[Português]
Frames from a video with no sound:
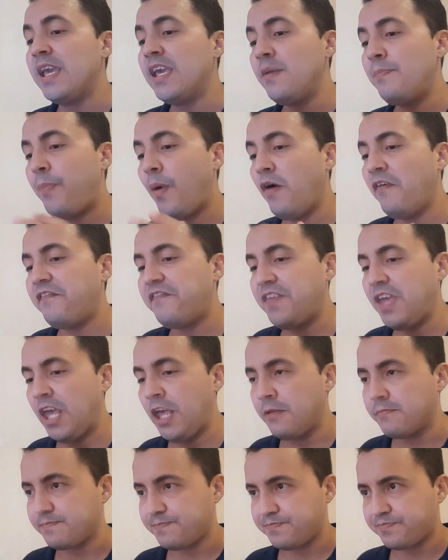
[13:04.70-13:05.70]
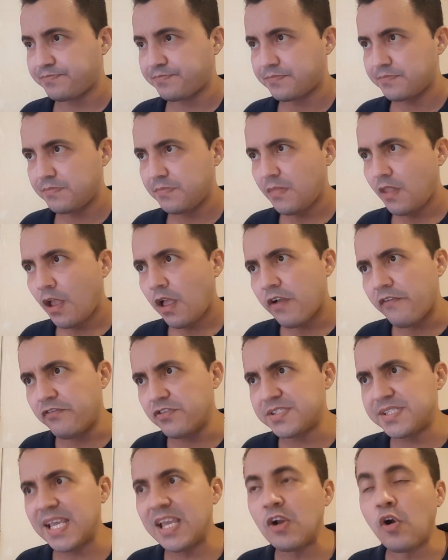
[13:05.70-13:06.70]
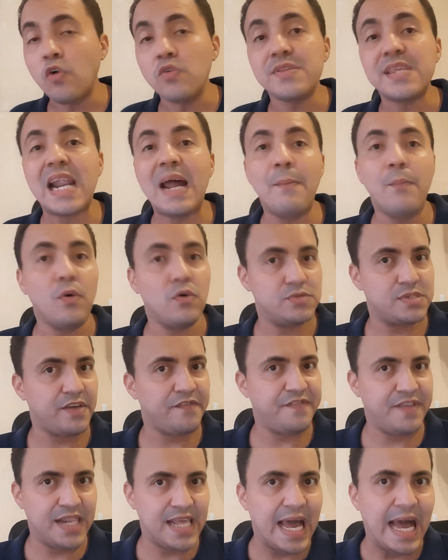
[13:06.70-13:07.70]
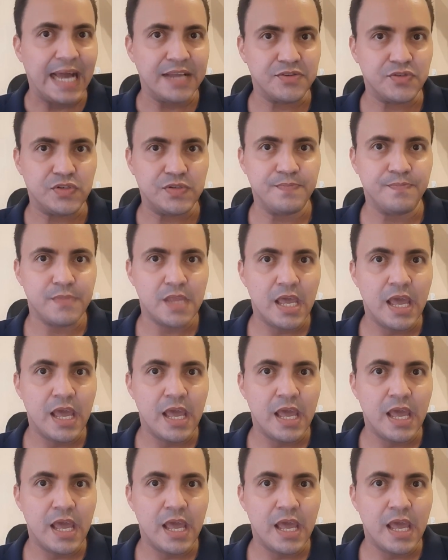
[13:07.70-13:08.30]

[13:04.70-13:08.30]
E por fim, você encontrar bons afiliados.